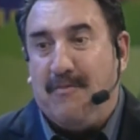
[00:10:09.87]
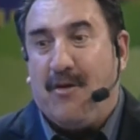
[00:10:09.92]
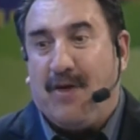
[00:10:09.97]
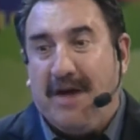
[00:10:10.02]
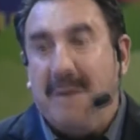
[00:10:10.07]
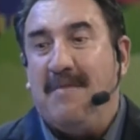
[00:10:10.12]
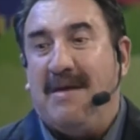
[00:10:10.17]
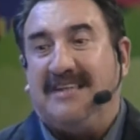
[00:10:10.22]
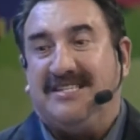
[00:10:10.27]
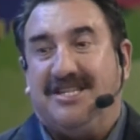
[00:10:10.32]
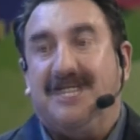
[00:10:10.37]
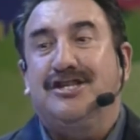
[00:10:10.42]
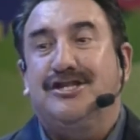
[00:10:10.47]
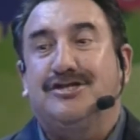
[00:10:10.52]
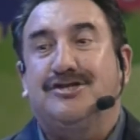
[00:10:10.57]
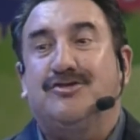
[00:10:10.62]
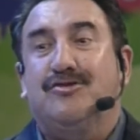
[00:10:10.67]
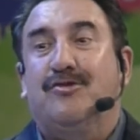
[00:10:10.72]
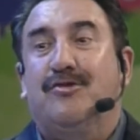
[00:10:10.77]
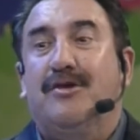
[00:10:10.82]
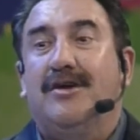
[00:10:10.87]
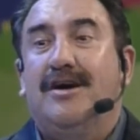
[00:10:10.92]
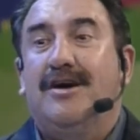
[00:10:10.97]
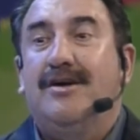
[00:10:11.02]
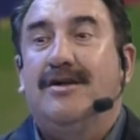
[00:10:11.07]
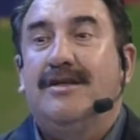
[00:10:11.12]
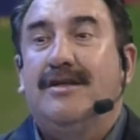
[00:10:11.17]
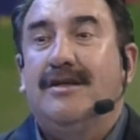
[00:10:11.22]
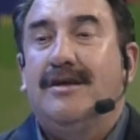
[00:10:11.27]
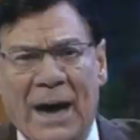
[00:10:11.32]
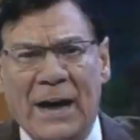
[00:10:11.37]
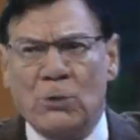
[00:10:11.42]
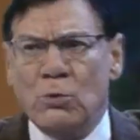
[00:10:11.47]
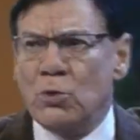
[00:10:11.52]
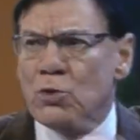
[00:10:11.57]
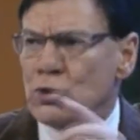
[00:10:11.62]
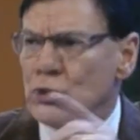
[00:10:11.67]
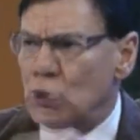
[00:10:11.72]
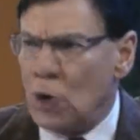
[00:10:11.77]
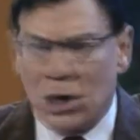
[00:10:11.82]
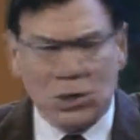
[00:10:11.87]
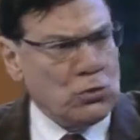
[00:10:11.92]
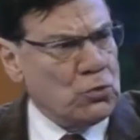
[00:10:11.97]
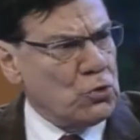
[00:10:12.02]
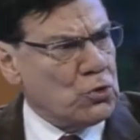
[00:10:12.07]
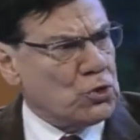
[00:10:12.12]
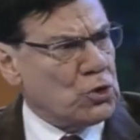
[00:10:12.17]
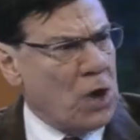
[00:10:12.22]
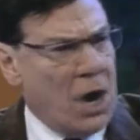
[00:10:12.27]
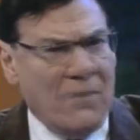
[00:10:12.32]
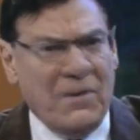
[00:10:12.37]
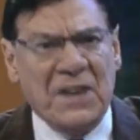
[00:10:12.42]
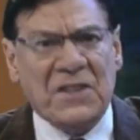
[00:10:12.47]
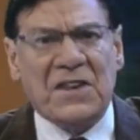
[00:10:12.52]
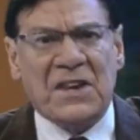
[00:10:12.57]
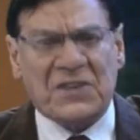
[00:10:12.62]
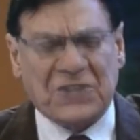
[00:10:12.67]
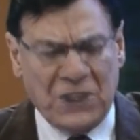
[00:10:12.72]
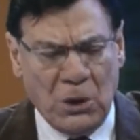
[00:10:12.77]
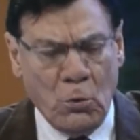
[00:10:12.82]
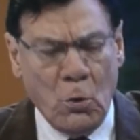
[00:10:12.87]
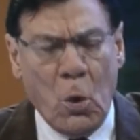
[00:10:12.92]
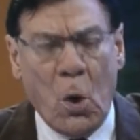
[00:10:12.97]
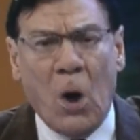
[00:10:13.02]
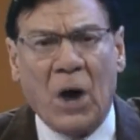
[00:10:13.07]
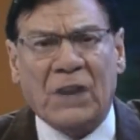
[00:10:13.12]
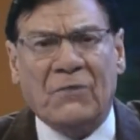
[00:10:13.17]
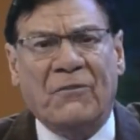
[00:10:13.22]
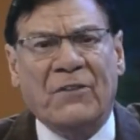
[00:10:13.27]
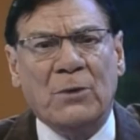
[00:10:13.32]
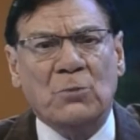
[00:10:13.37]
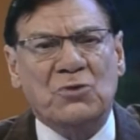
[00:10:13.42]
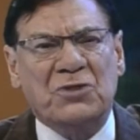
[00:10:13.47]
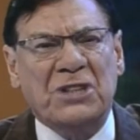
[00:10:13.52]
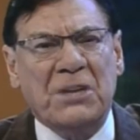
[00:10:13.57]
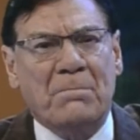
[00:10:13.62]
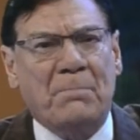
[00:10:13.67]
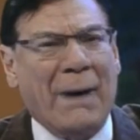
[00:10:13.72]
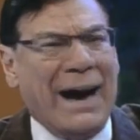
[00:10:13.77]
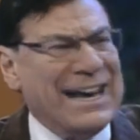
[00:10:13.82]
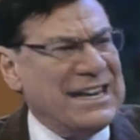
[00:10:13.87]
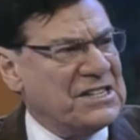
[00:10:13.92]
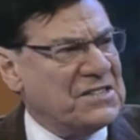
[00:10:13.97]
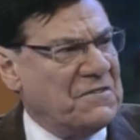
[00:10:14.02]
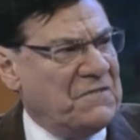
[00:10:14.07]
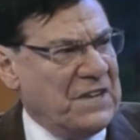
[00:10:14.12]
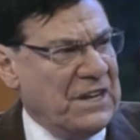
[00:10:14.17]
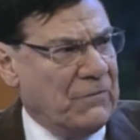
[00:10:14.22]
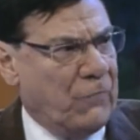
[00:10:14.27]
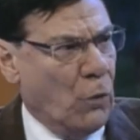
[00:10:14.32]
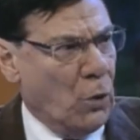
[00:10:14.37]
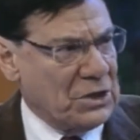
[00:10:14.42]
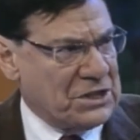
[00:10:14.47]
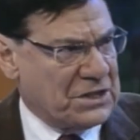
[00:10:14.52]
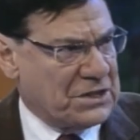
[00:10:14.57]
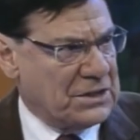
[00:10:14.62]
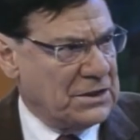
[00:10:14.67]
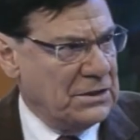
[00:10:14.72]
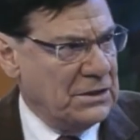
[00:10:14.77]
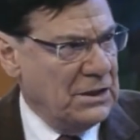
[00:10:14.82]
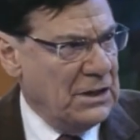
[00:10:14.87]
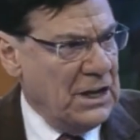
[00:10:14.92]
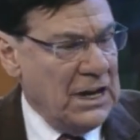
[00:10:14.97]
um pouquinho mais rígido? Tá faltando o pai. Os nossos jovens estão órfãos de pais vivos.